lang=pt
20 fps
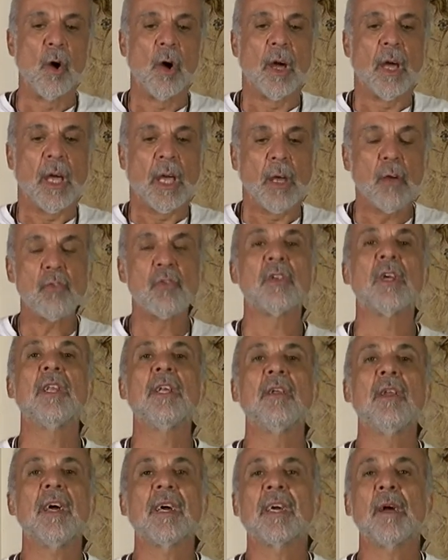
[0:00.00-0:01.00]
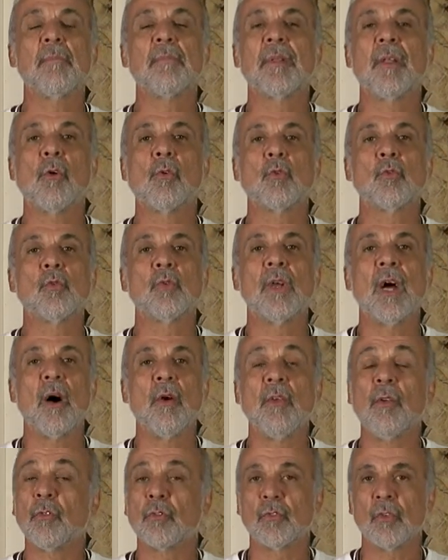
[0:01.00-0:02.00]
Rio de Janeiro é a capital
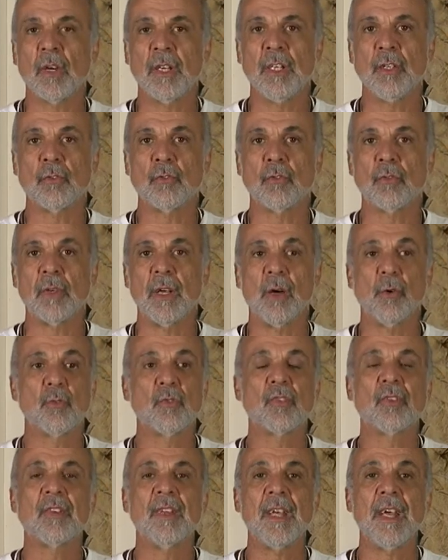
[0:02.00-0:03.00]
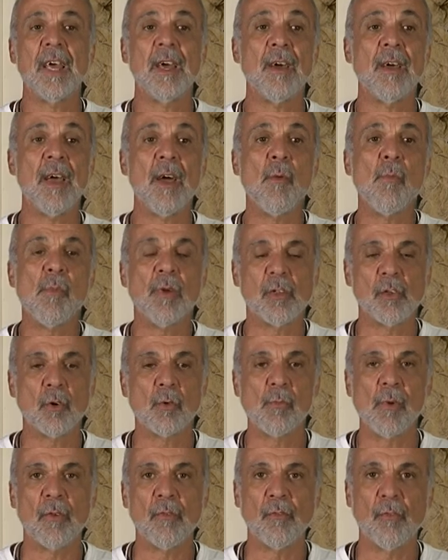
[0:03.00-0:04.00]
cultural, não só isso, é, o, é, é de
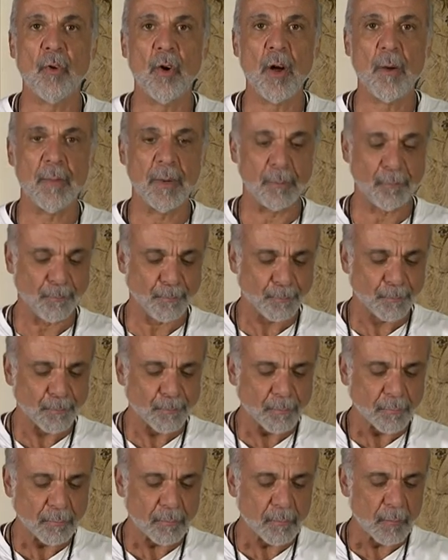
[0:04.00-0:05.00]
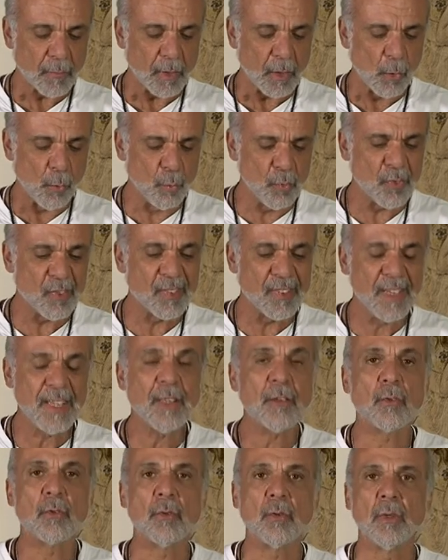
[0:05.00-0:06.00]
alguma forma um
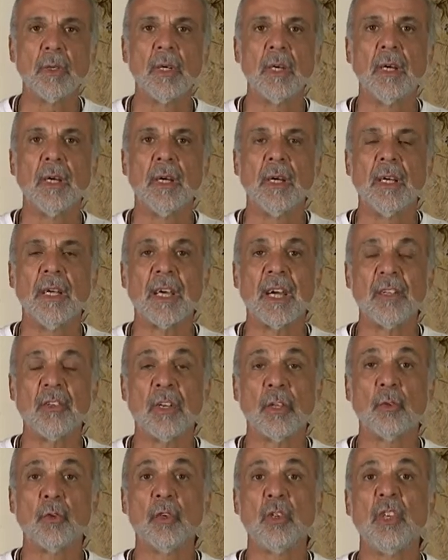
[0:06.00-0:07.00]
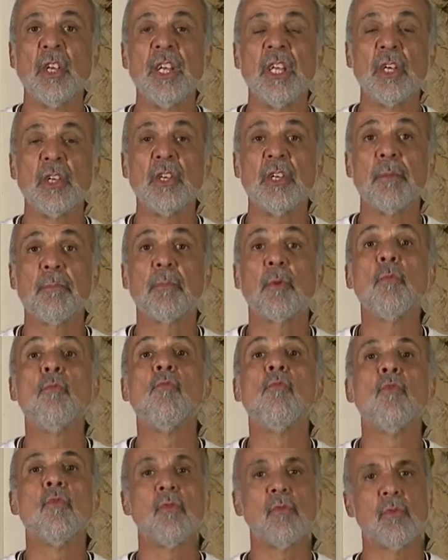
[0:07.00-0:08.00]
centro irradiador de energia para o
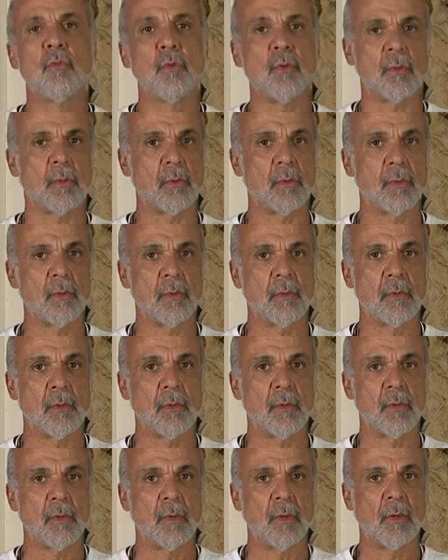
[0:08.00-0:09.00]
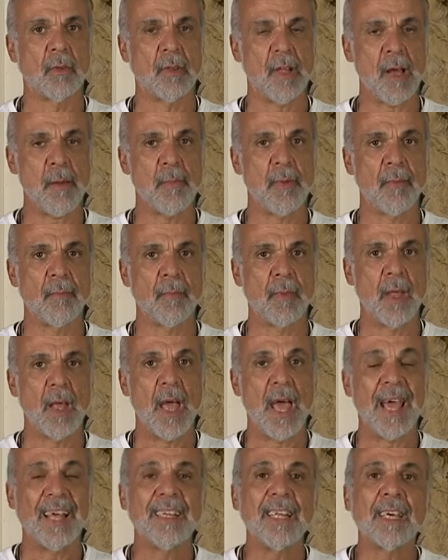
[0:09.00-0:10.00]
mundo, sabe?
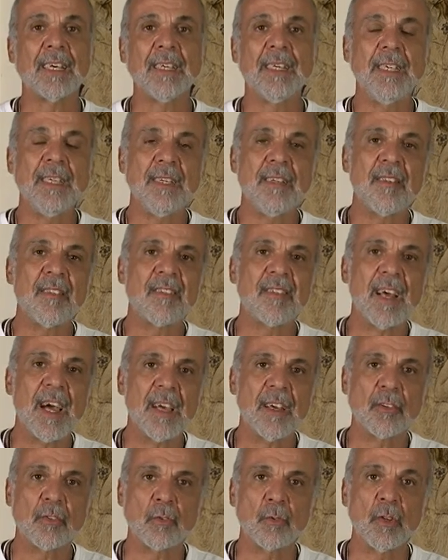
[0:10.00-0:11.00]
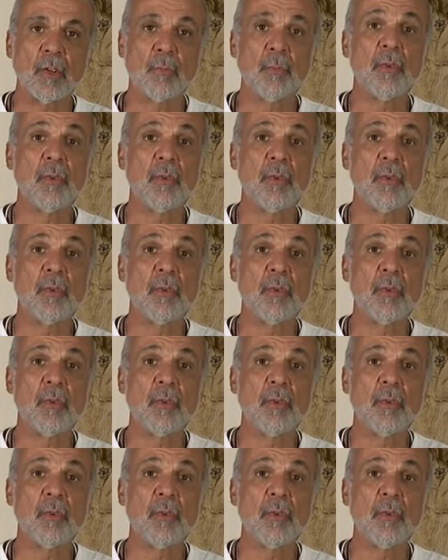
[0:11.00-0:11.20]
É daqui que saem as coisas.